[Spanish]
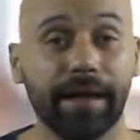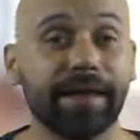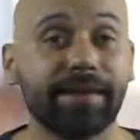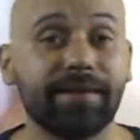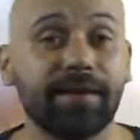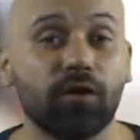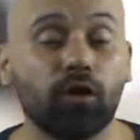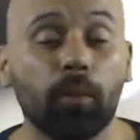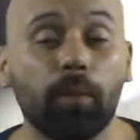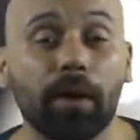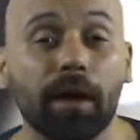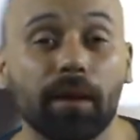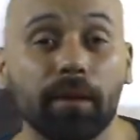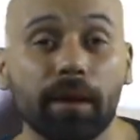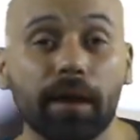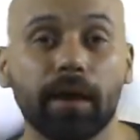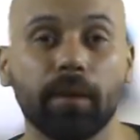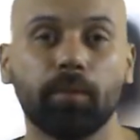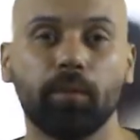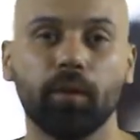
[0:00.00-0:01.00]
éxito para
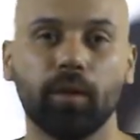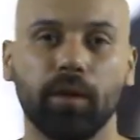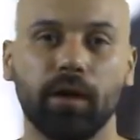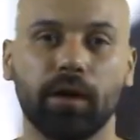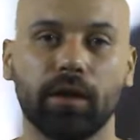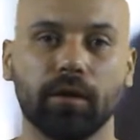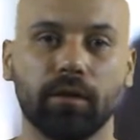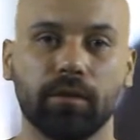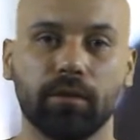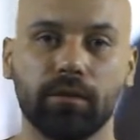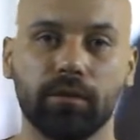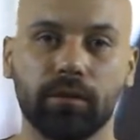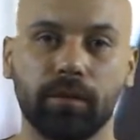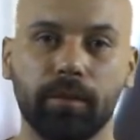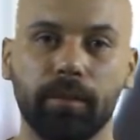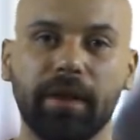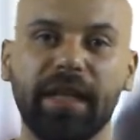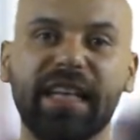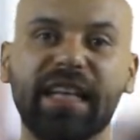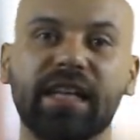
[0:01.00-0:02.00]
hablar en público
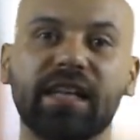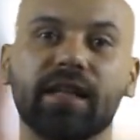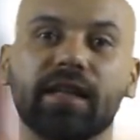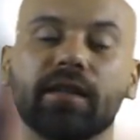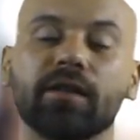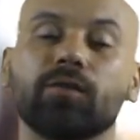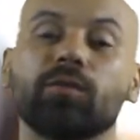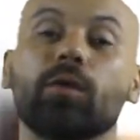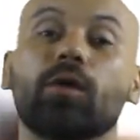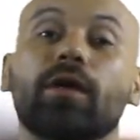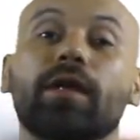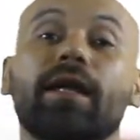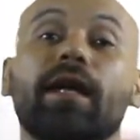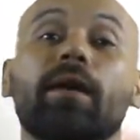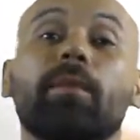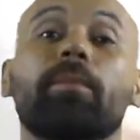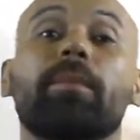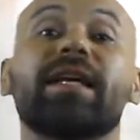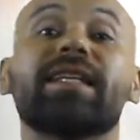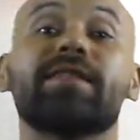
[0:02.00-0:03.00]
viene de
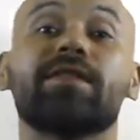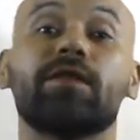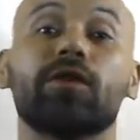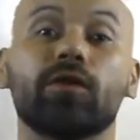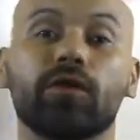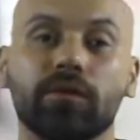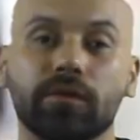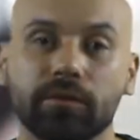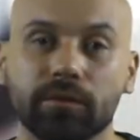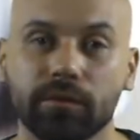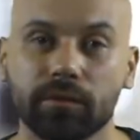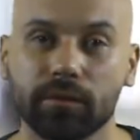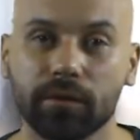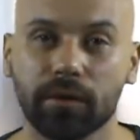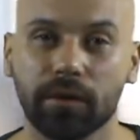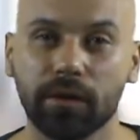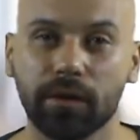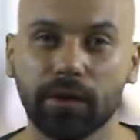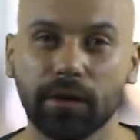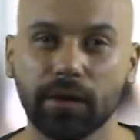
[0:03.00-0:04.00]
desbordar pasión,
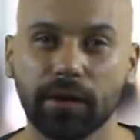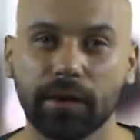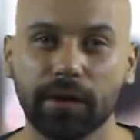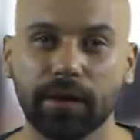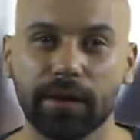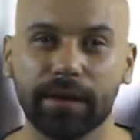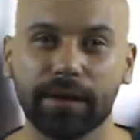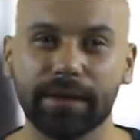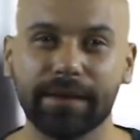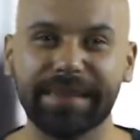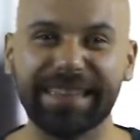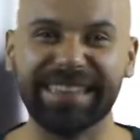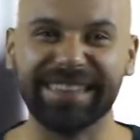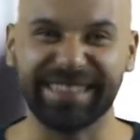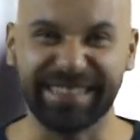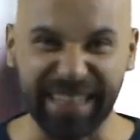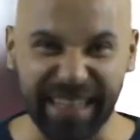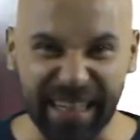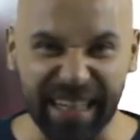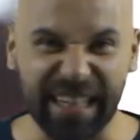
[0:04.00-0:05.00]
de
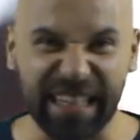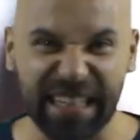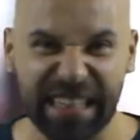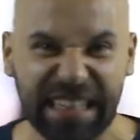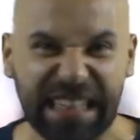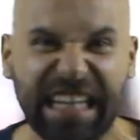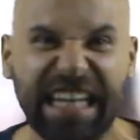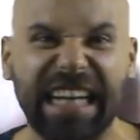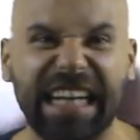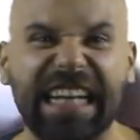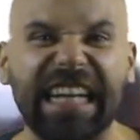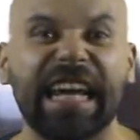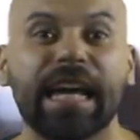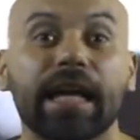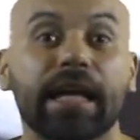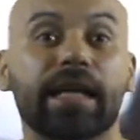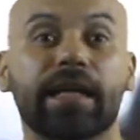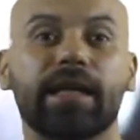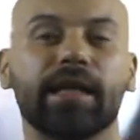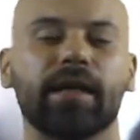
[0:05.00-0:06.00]
ser
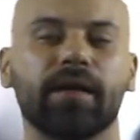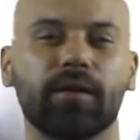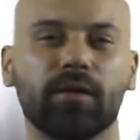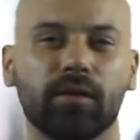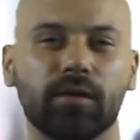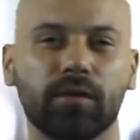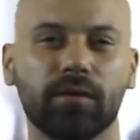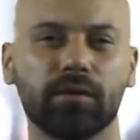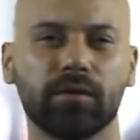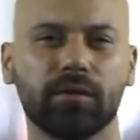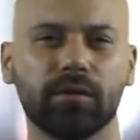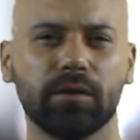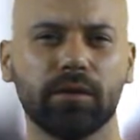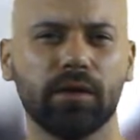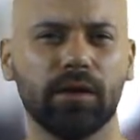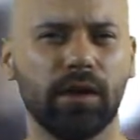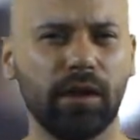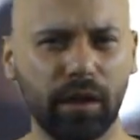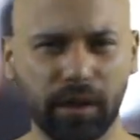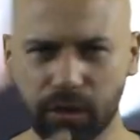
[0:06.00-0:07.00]
enérgico.
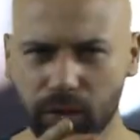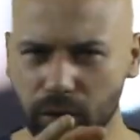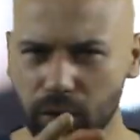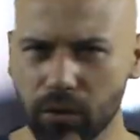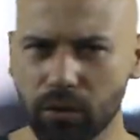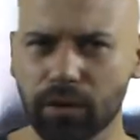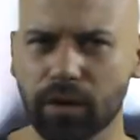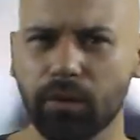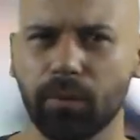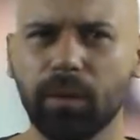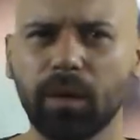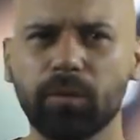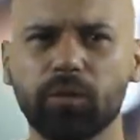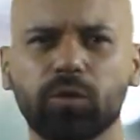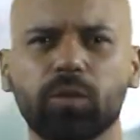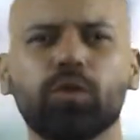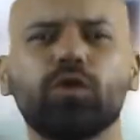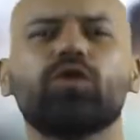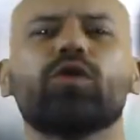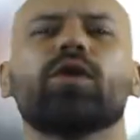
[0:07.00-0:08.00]
Y eso lo tomamos
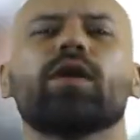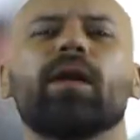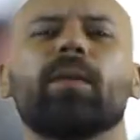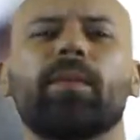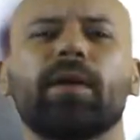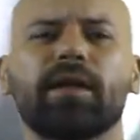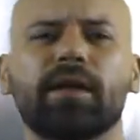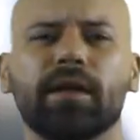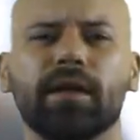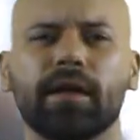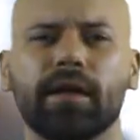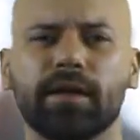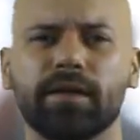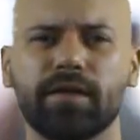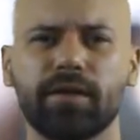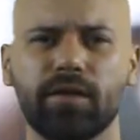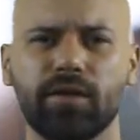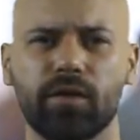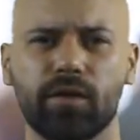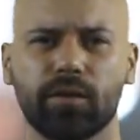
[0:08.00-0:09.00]
mucho en la parte del
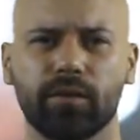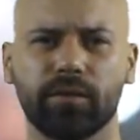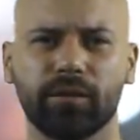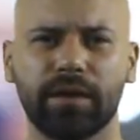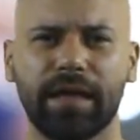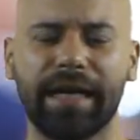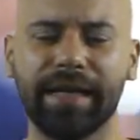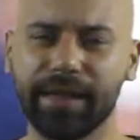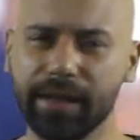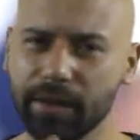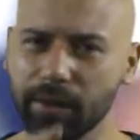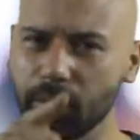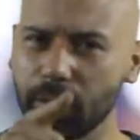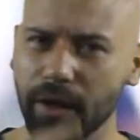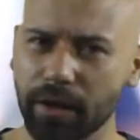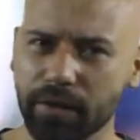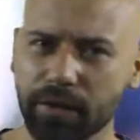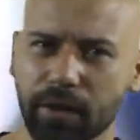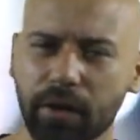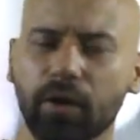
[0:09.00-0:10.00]
ejercicio. Aquí te voy a
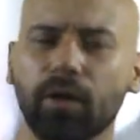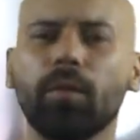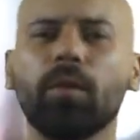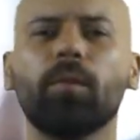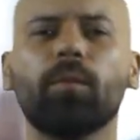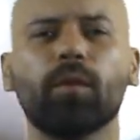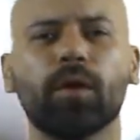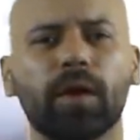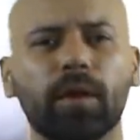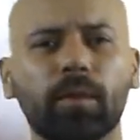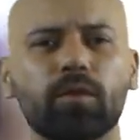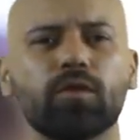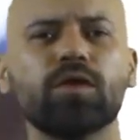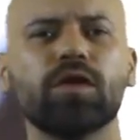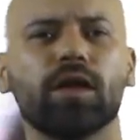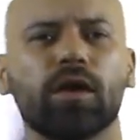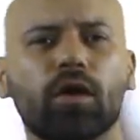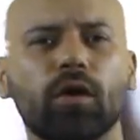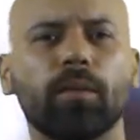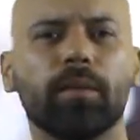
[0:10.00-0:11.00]
decir cómo podemos
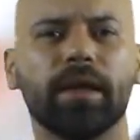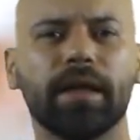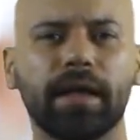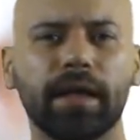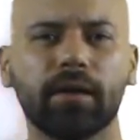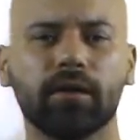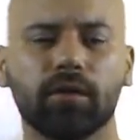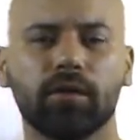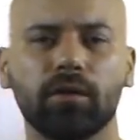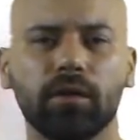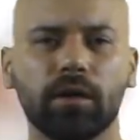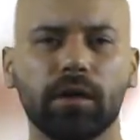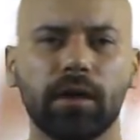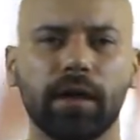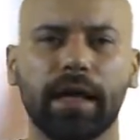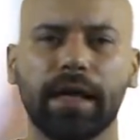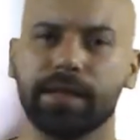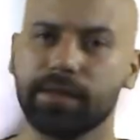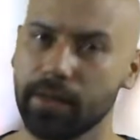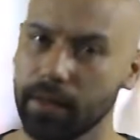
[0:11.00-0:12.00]
ir combinando
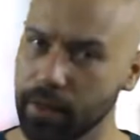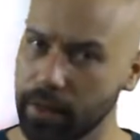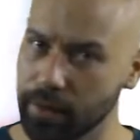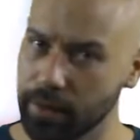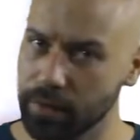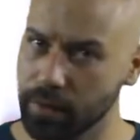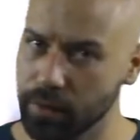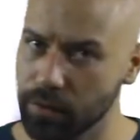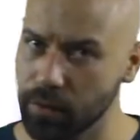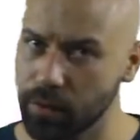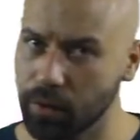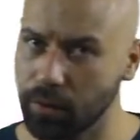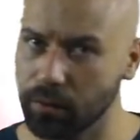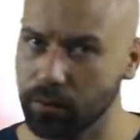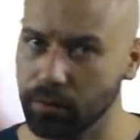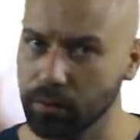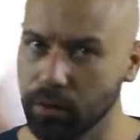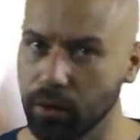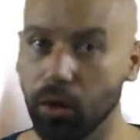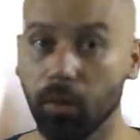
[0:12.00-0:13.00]
hacer ejercicio
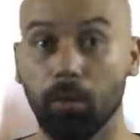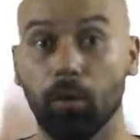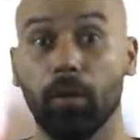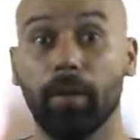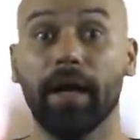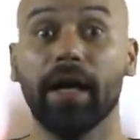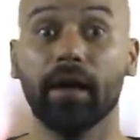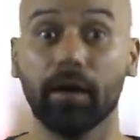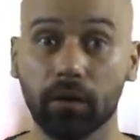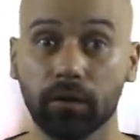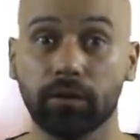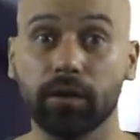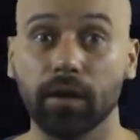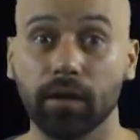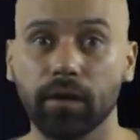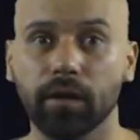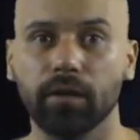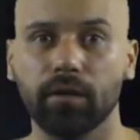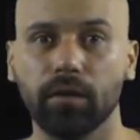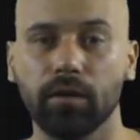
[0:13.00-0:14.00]
o movernos
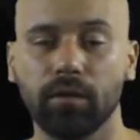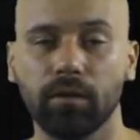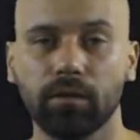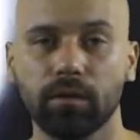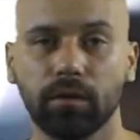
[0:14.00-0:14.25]
tantito